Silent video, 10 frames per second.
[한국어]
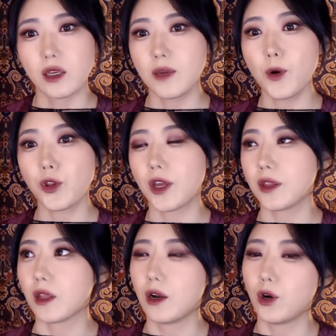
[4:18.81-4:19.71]

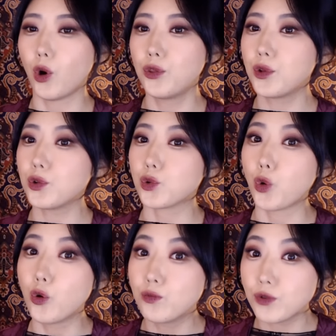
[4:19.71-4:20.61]
이번엔 런던
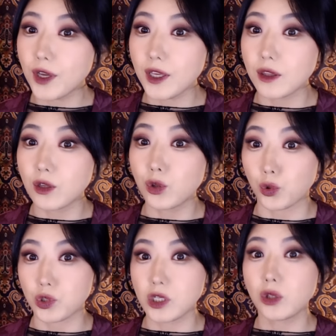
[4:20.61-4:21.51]
동부에 있는
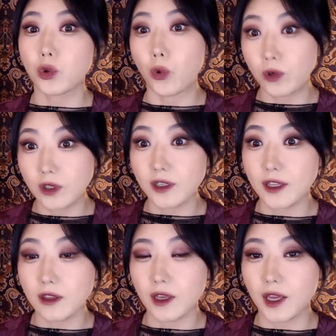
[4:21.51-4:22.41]
도시
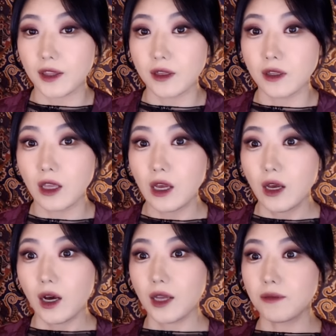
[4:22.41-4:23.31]
도크랜드에 있는
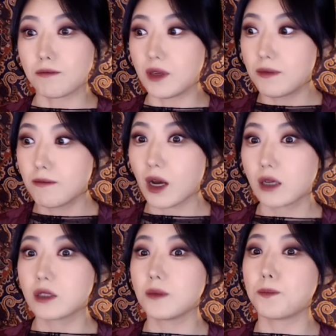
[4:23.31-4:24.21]
한
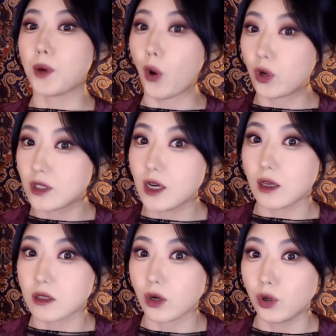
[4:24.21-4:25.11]
민박집
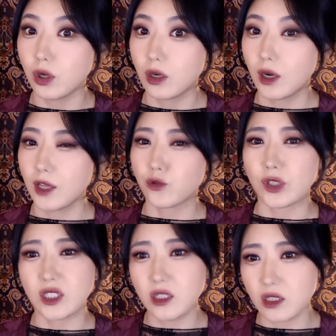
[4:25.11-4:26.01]
벽장에서 한
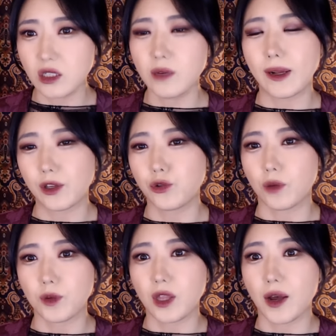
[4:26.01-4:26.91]
구의 시신이
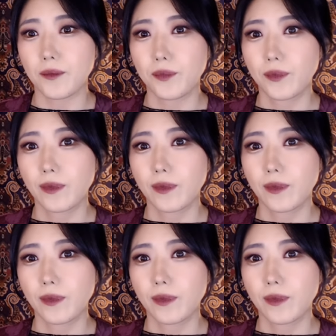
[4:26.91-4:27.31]
발견됩니다.